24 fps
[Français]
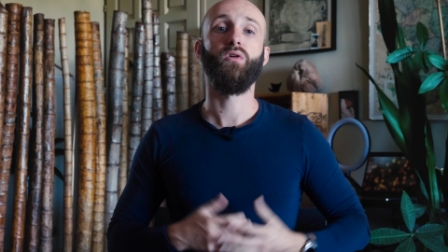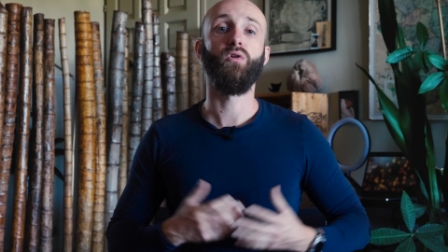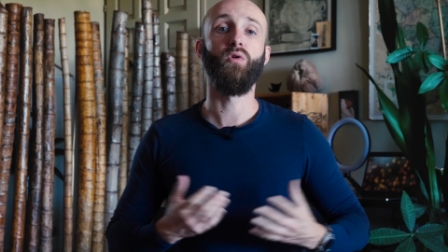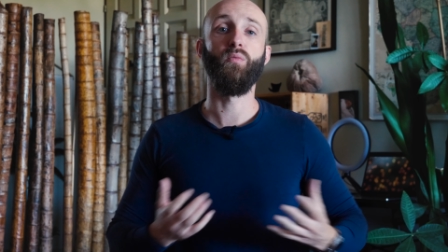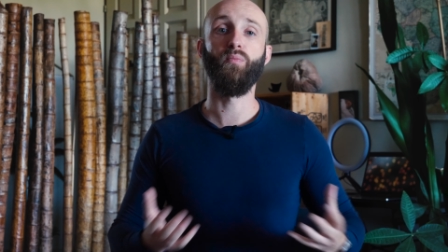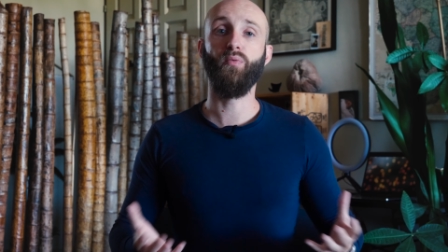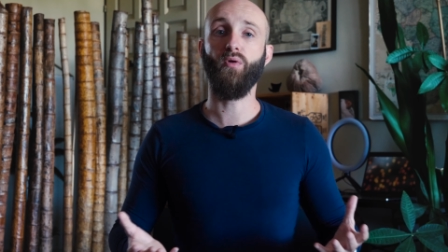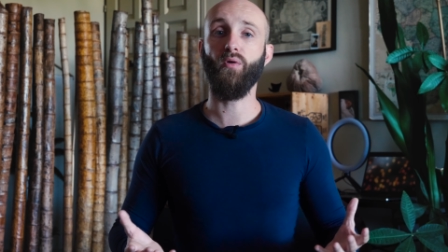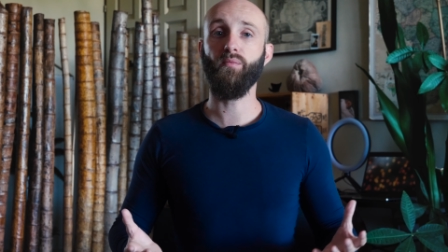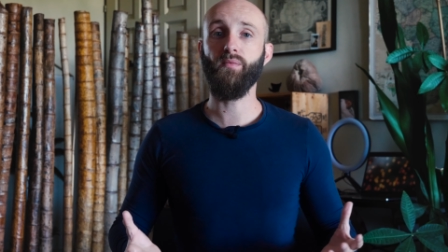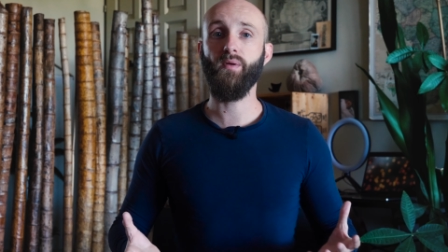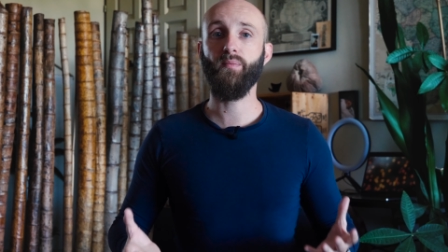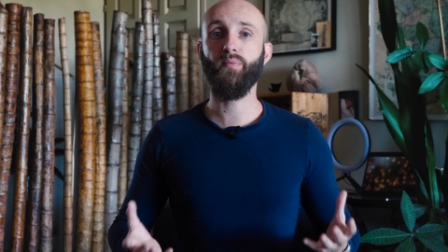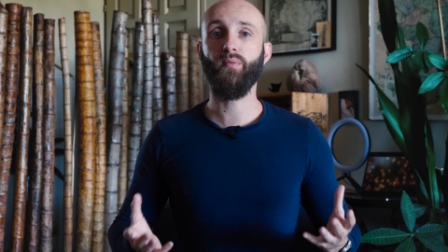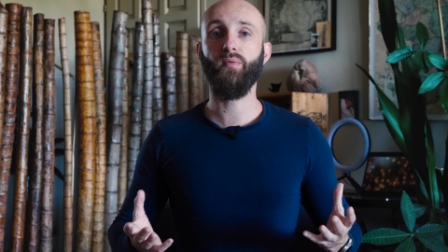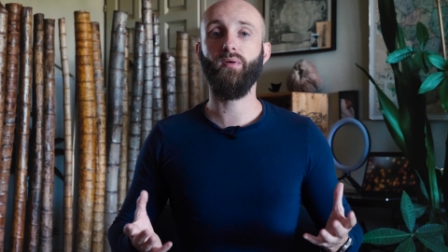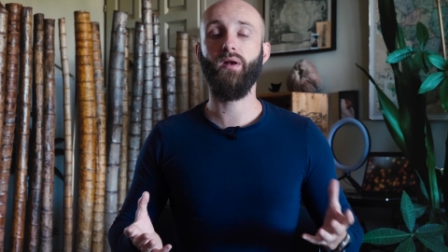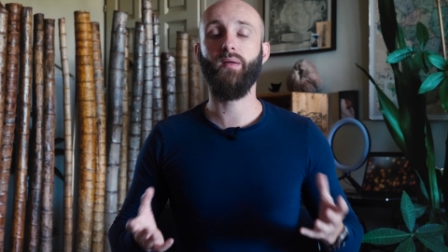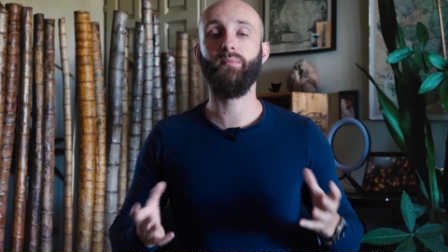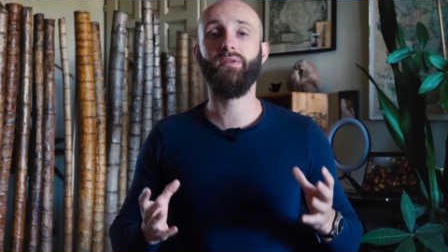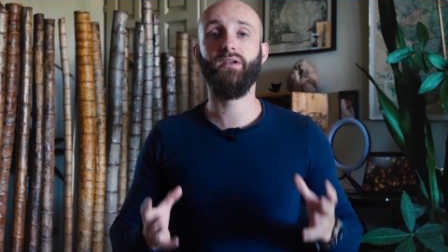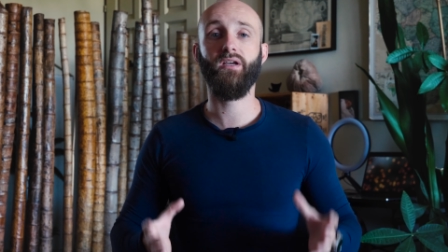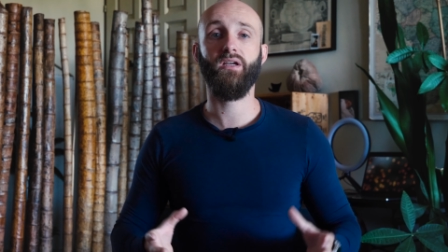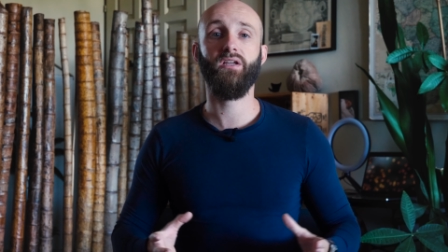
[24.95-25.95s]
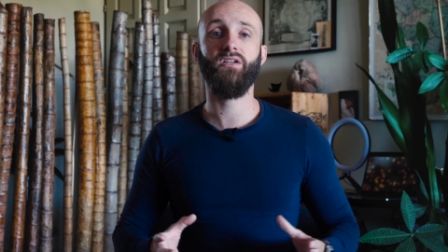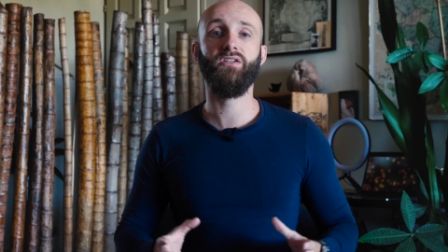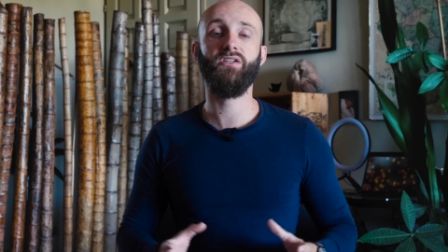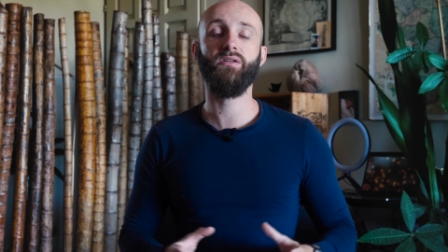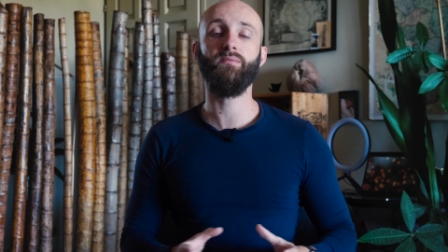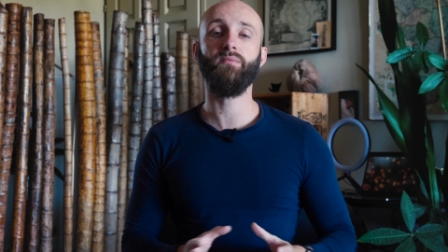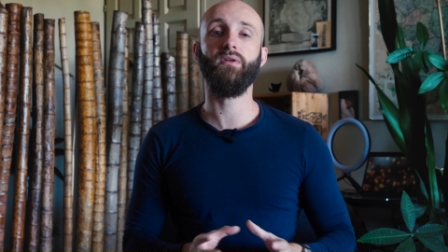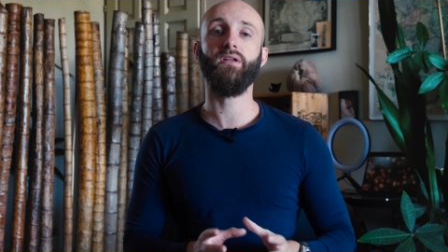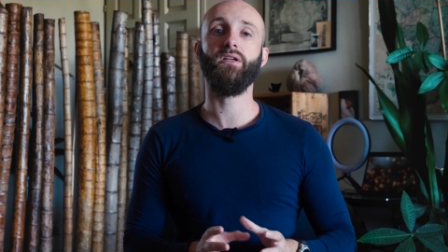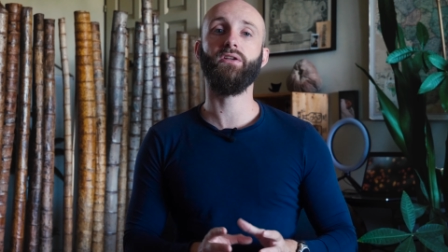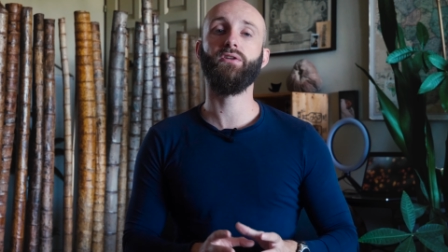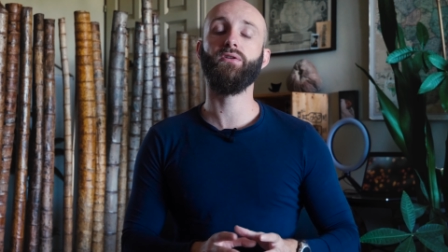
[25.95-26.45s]
Le premier problème des
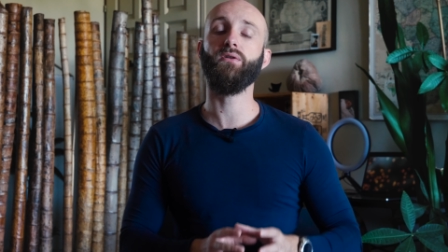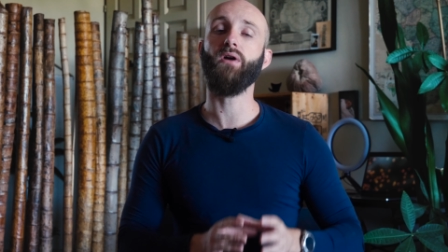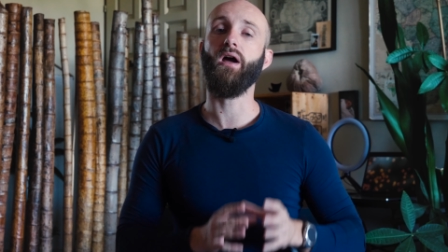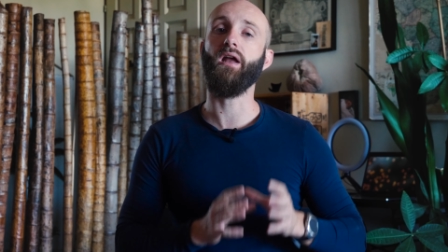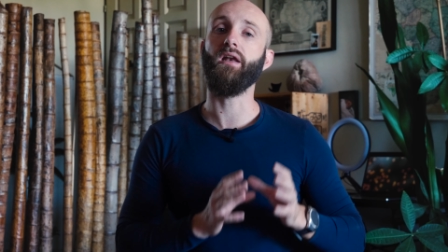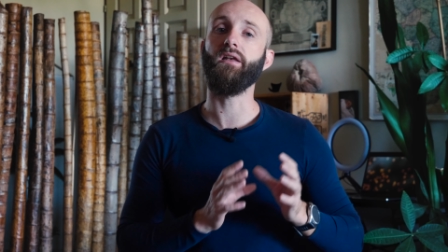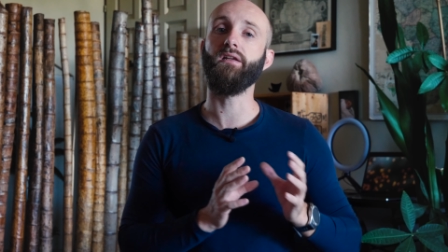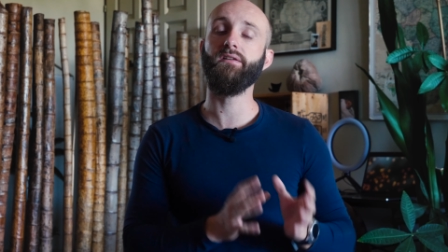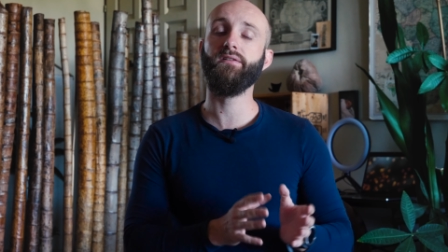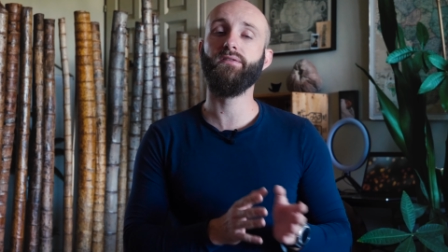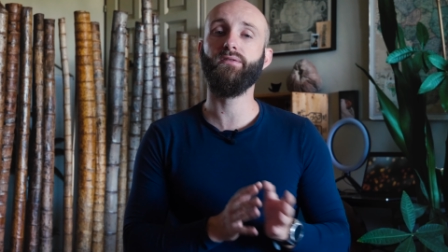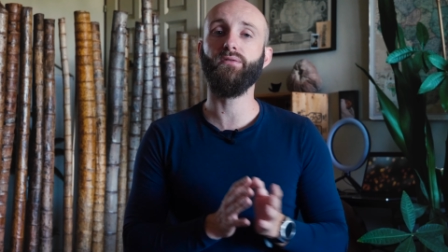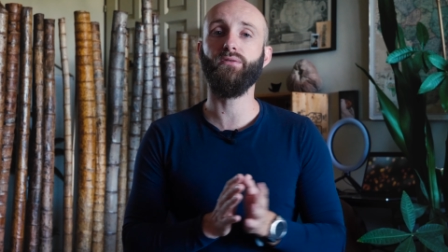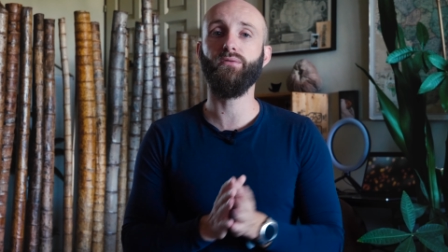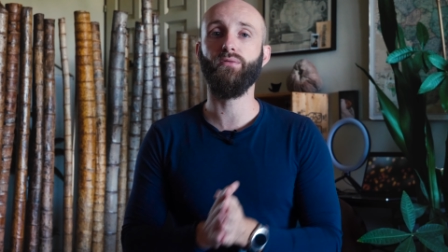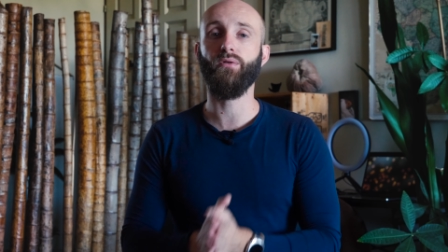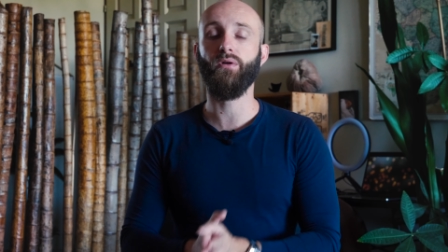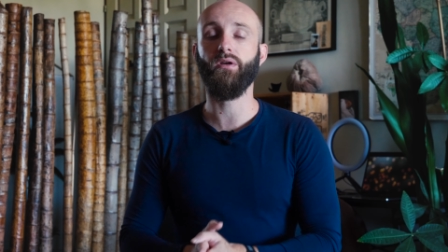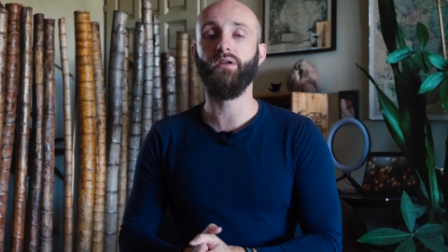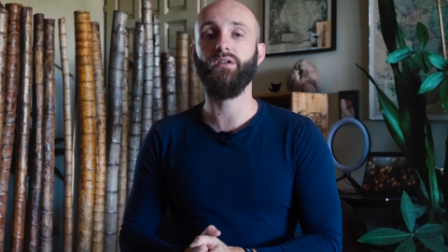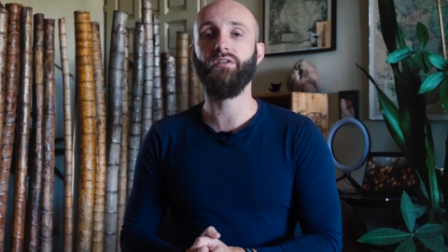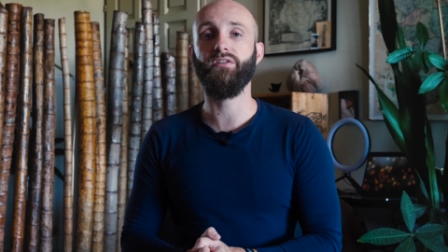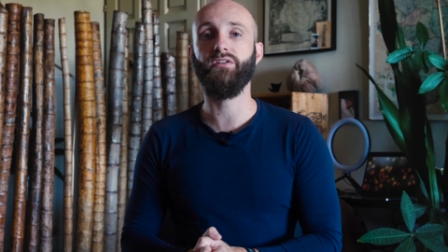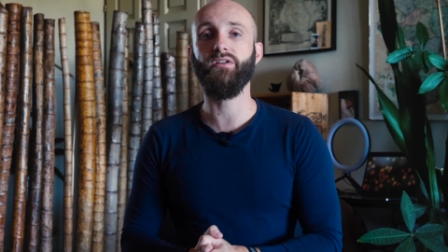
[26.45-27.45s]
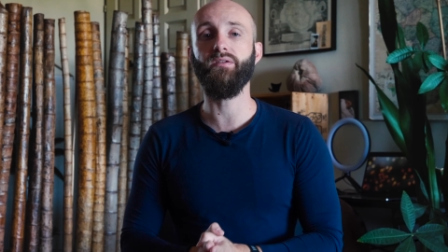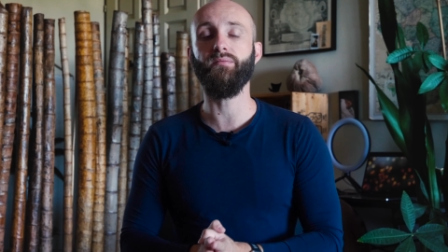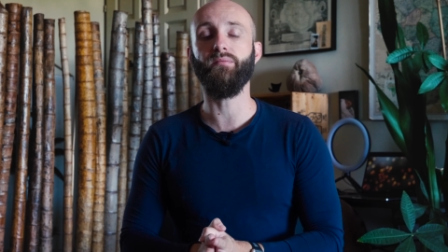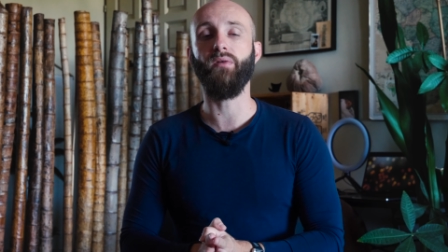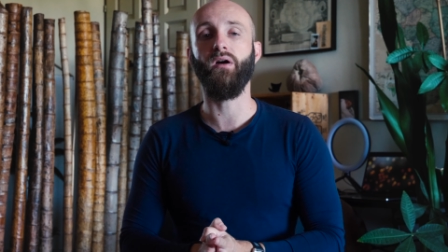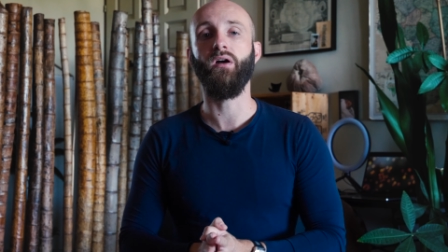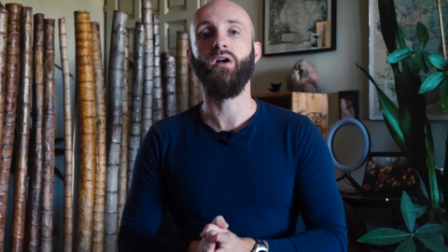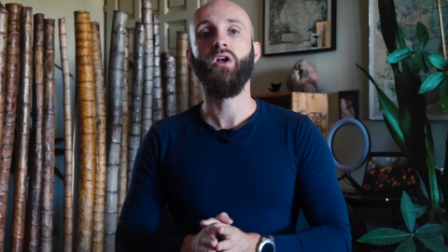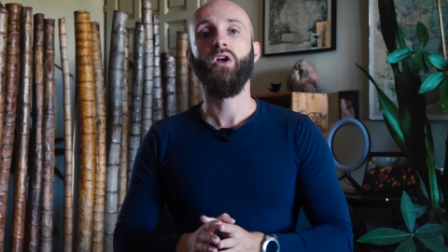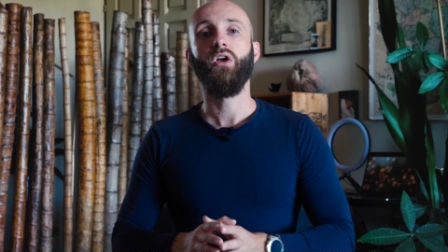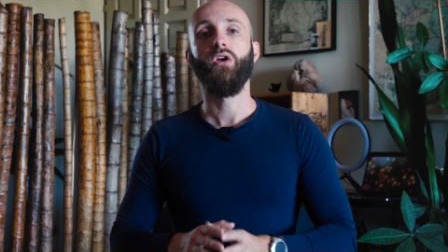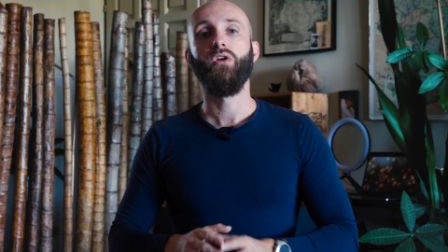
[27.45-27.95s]
régimes est que à l'issue du
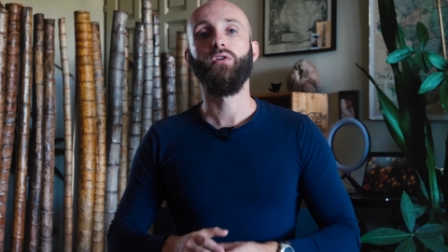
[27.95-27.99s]
régime,